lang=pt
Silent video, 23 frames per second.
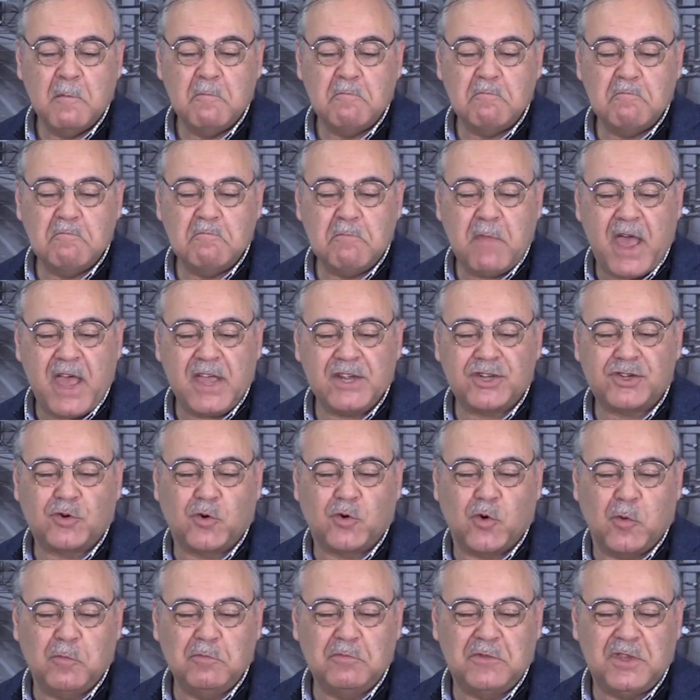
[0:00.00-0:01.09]
Mas,
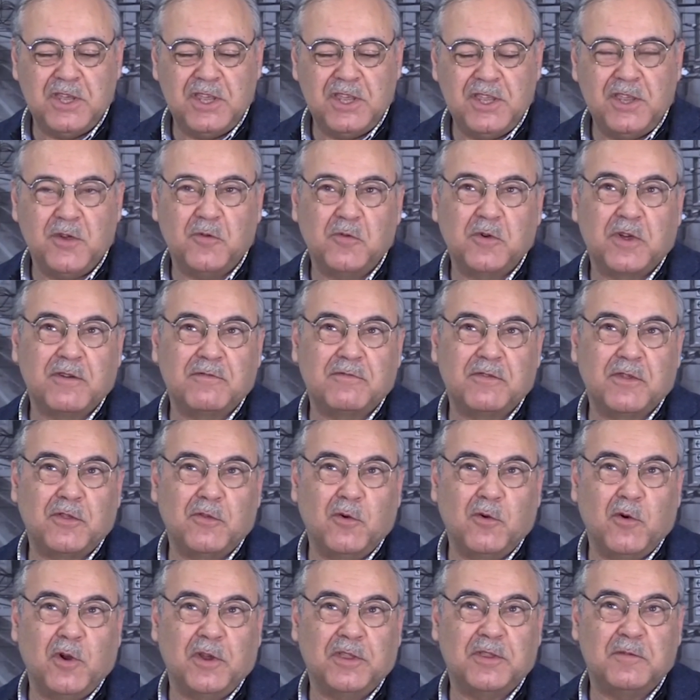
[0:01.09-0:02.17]
como tinha um
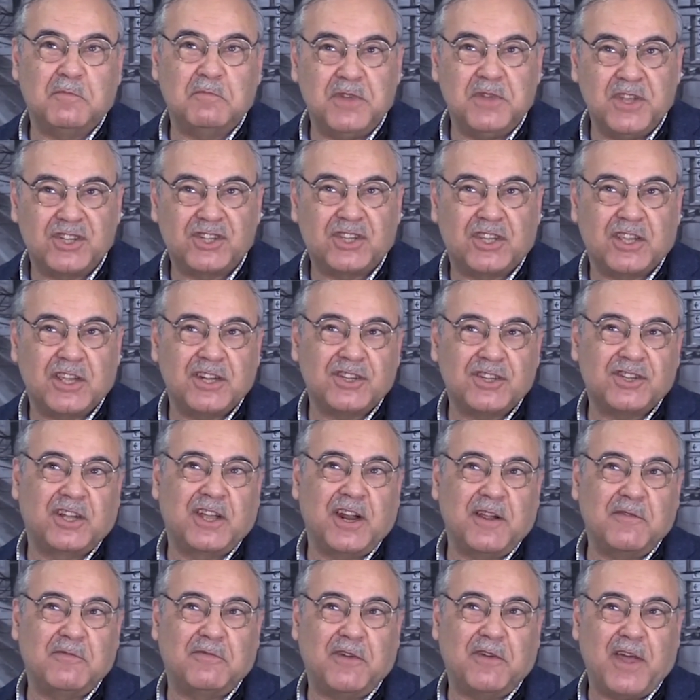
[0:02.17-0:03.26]
gravador de pistas,
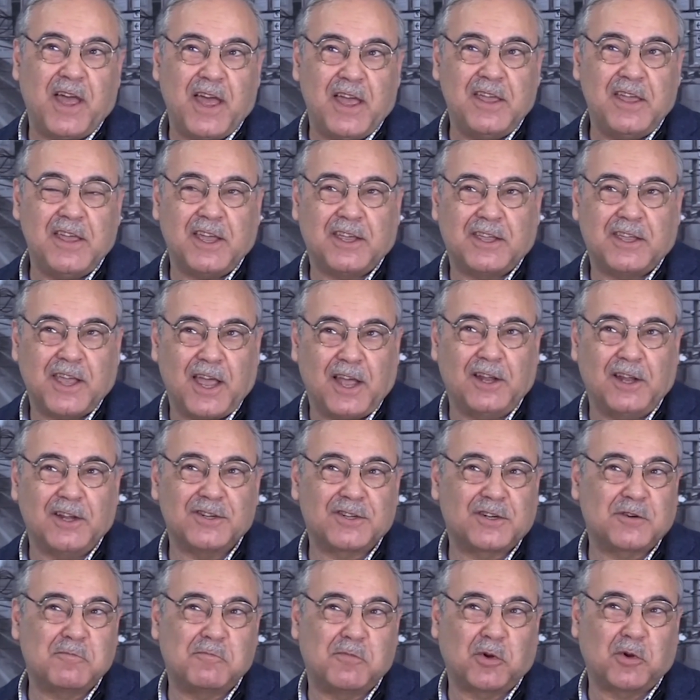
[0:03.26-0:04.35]
gravei aquelas
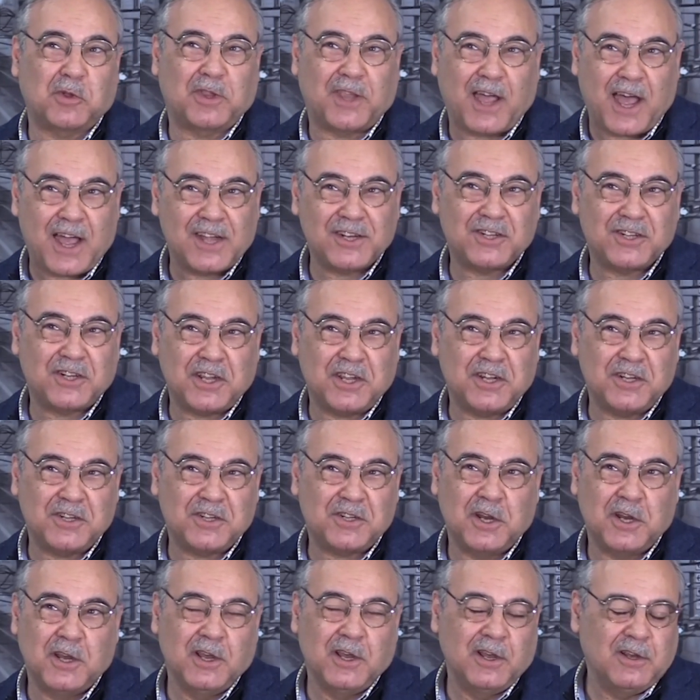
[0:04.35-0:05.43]

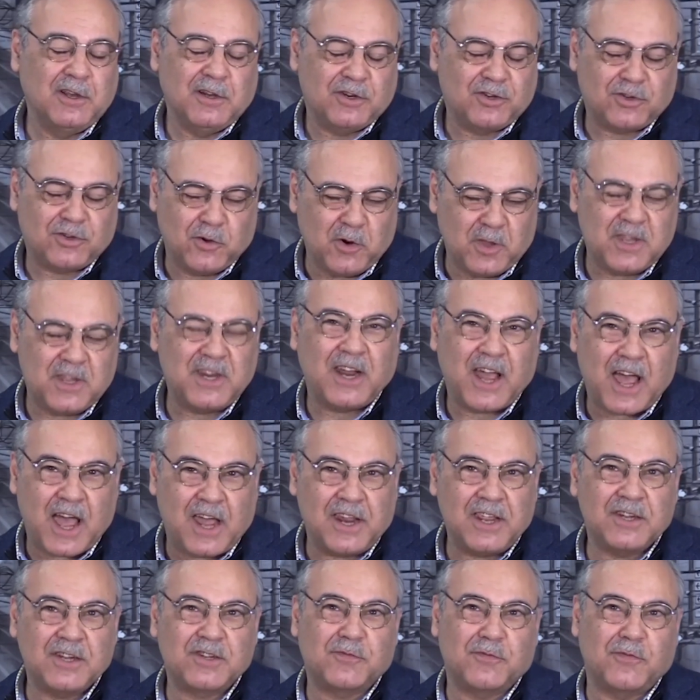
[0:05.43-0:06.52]
reportagens
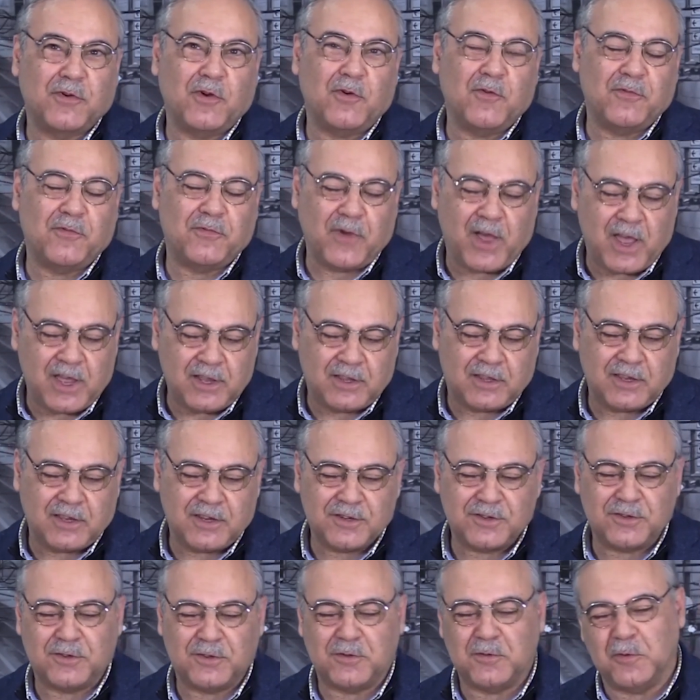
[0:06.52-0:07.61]
extraordinárias que foram
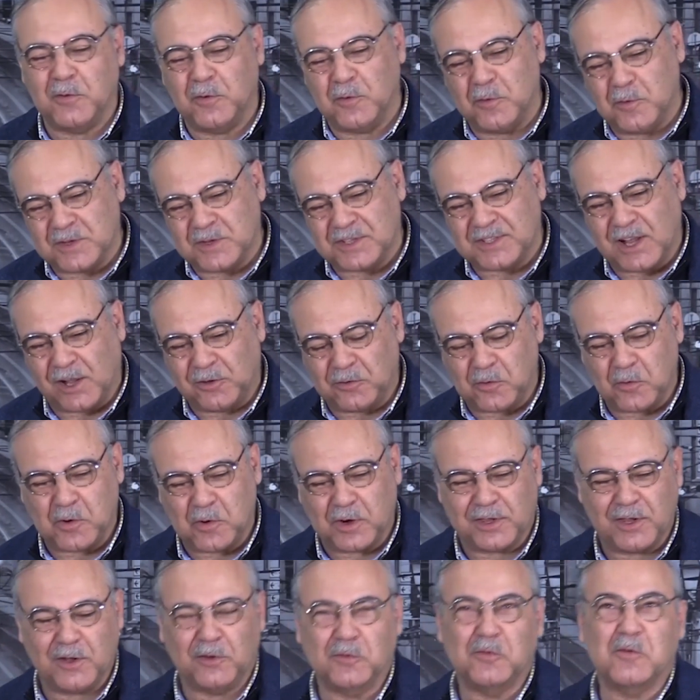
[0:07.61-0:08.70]
feitas do assalto ao
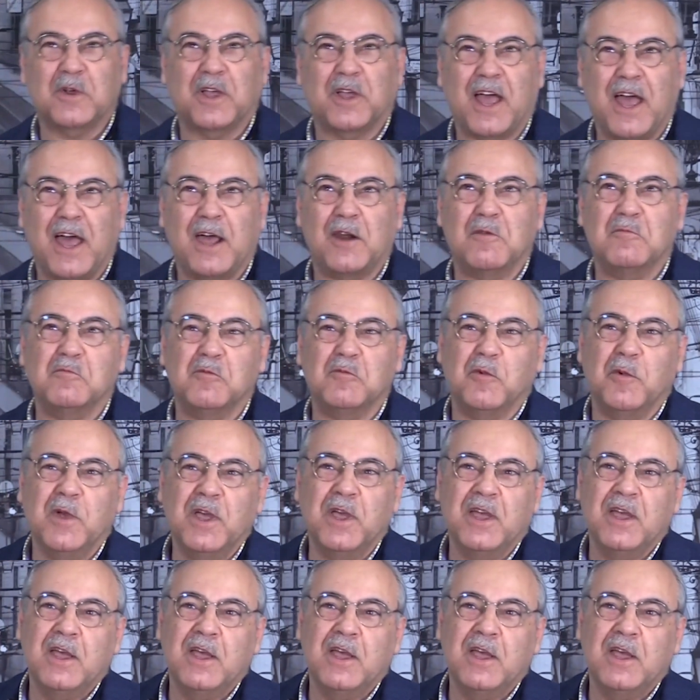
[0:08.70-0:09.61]
quartel do Carmo